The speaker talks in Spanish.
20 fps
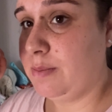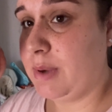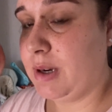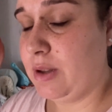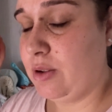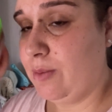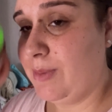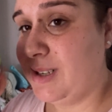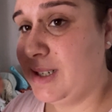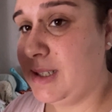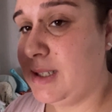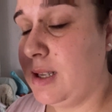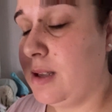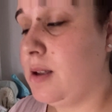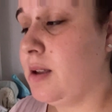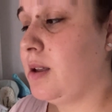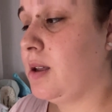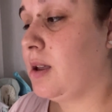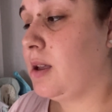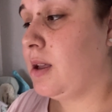para tomarse.
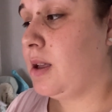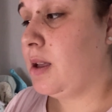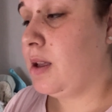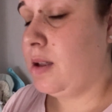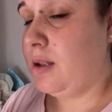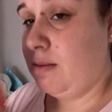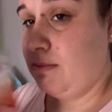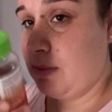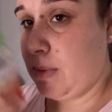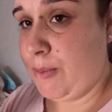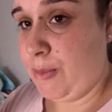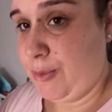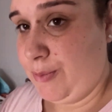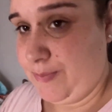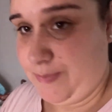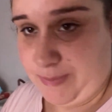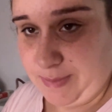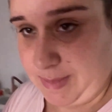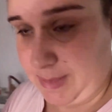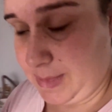Vamos,
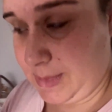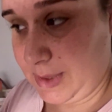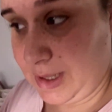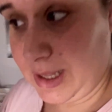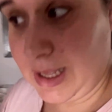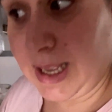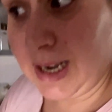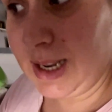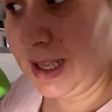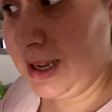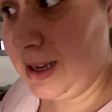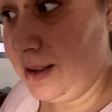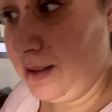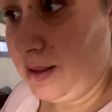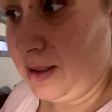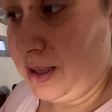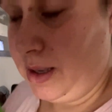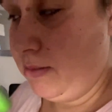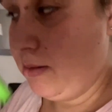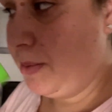a le
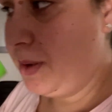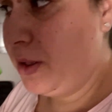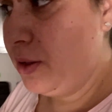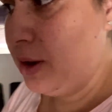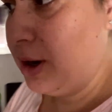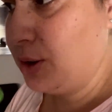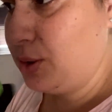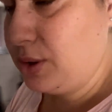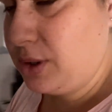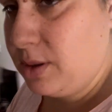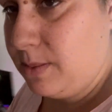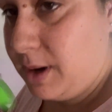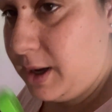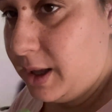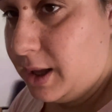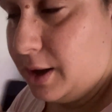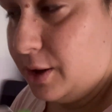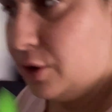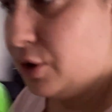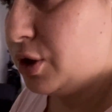encanta. Lleva pidiendo la chuche
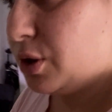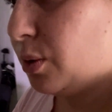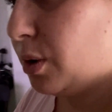mágica yo no sé